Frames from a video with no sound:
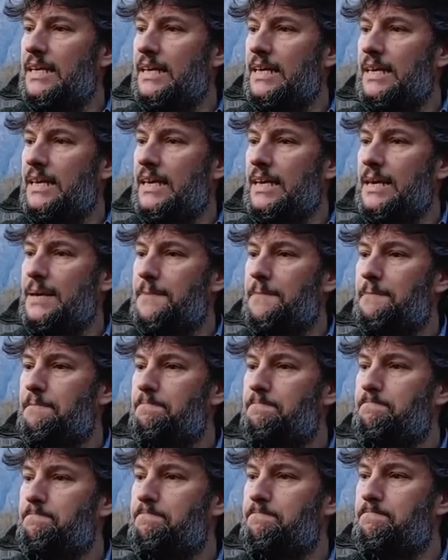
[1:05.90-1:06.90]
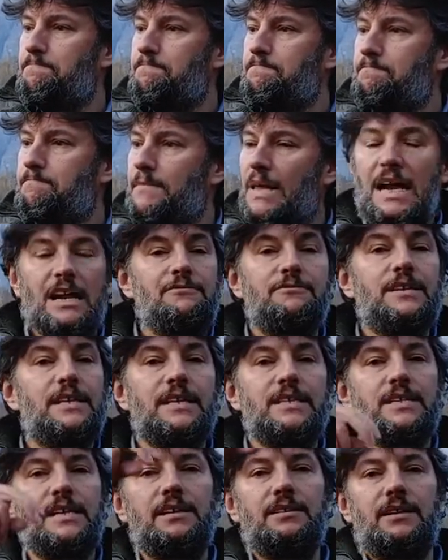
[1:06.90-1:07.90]
E ehm, alla fine
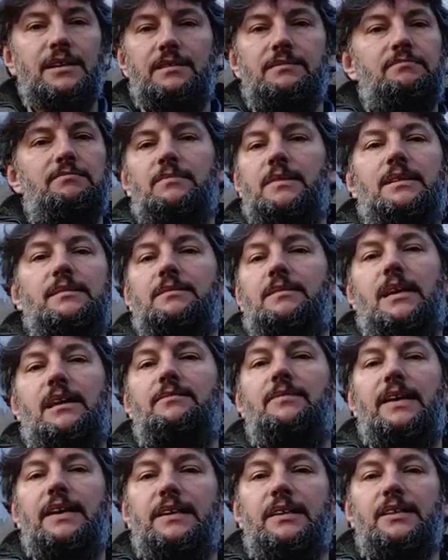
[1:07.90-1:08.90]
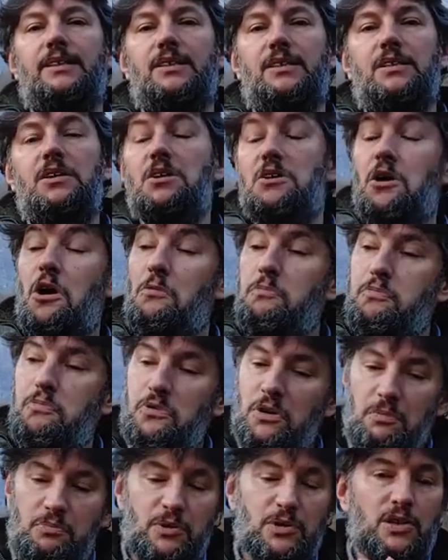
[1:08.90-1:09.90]
sei al vertice,
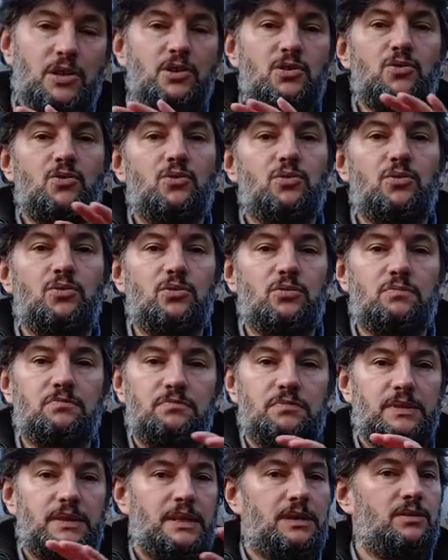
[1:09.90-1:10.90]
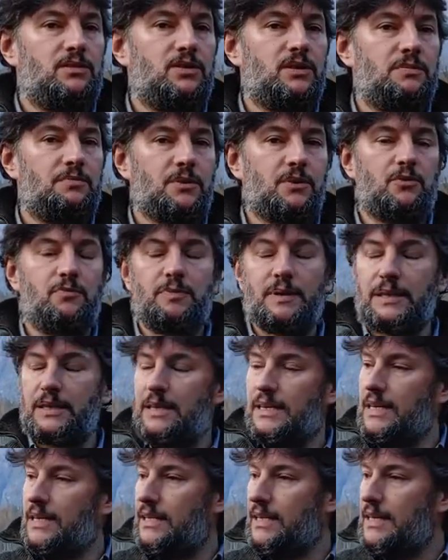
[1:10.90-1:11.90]
oppure puoi essere sotto e non ti preoccuparti di
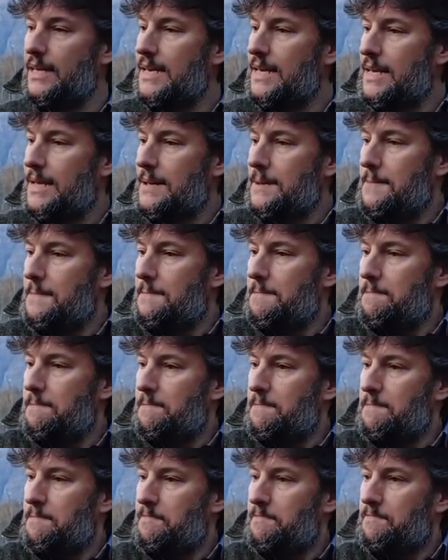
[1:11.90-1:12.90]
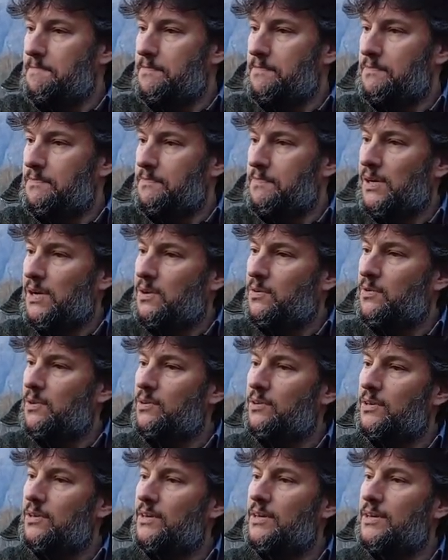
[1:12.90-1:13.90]
niente. Però quello
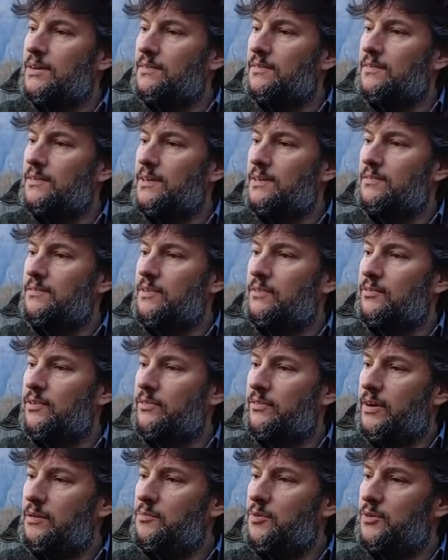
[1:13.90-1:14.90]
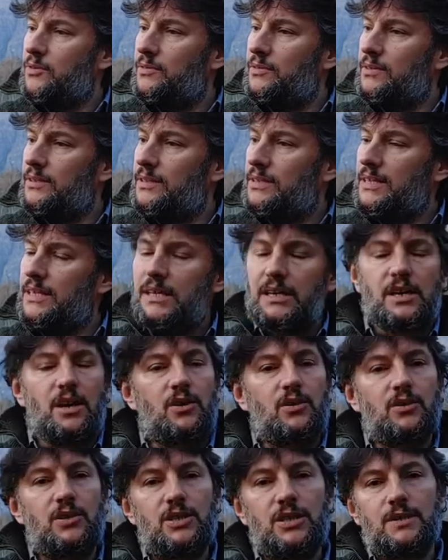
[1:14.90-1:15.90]
che eh, vi volevamo dire
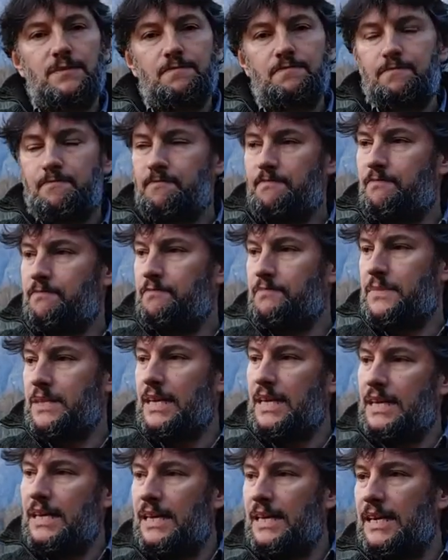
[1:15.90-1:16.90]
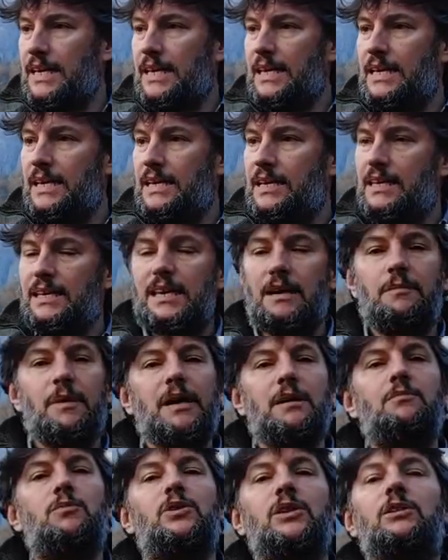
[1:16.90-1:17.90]
oggi è che
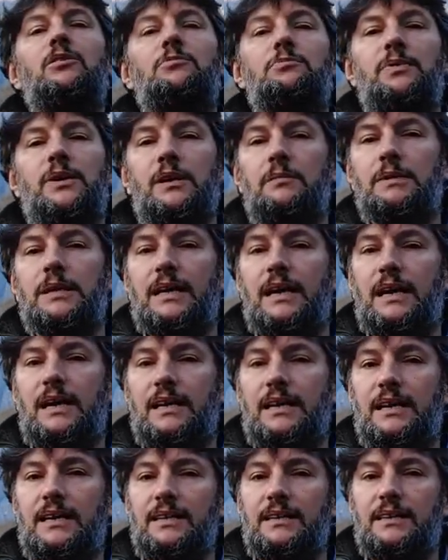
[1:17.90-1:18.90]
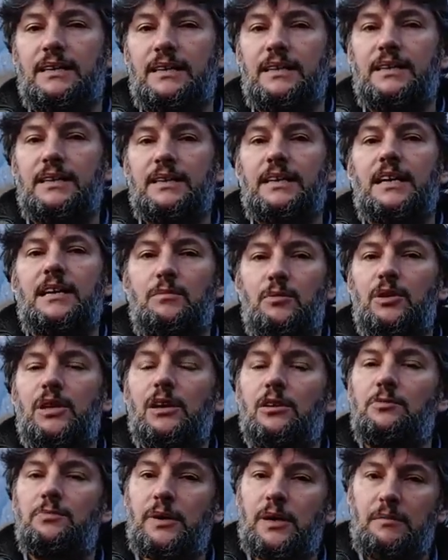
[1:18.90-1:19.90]
chiamare modello piramidale il
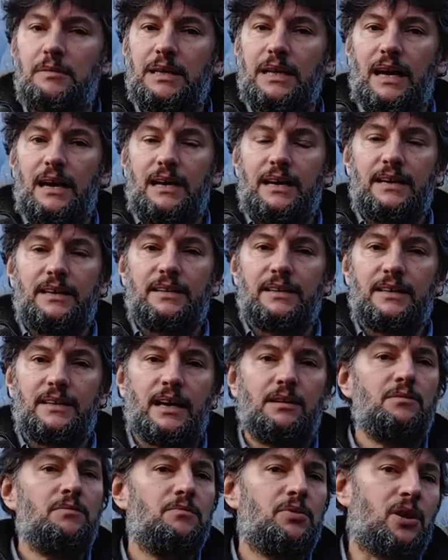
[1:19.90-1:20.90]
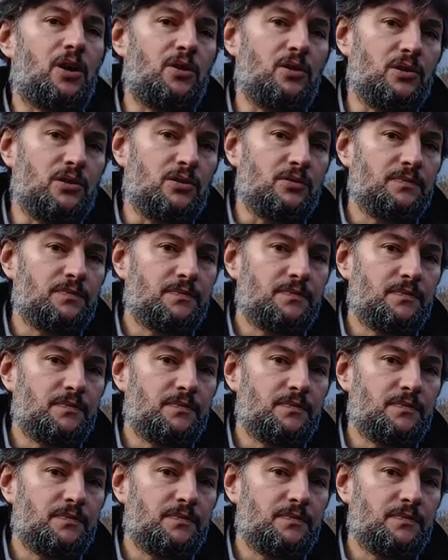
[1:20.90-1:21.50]
modello piramidale è un imbroglio.